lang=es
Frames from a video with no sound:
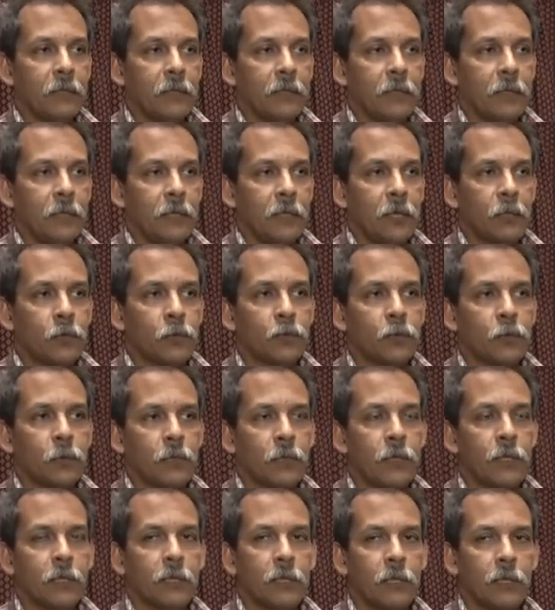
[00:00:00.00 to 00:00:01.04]
y la
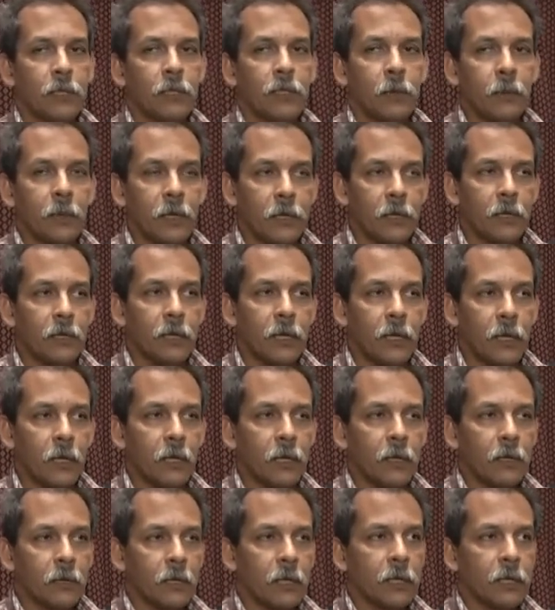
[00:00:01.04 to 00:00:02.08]
subida del nivel de
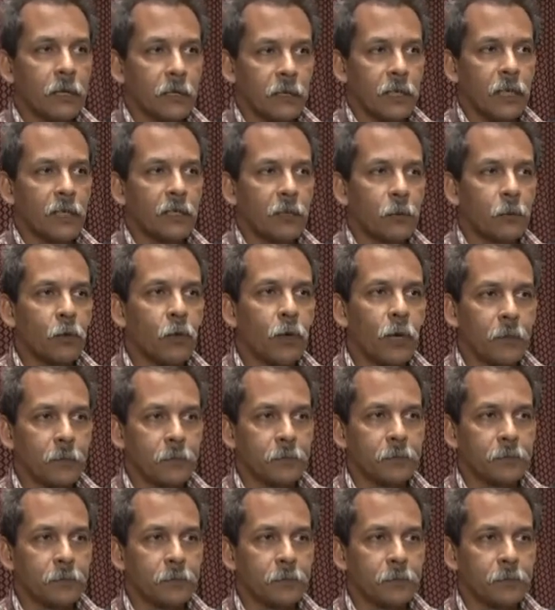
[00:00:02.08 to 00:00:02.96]
la carretera tipo A.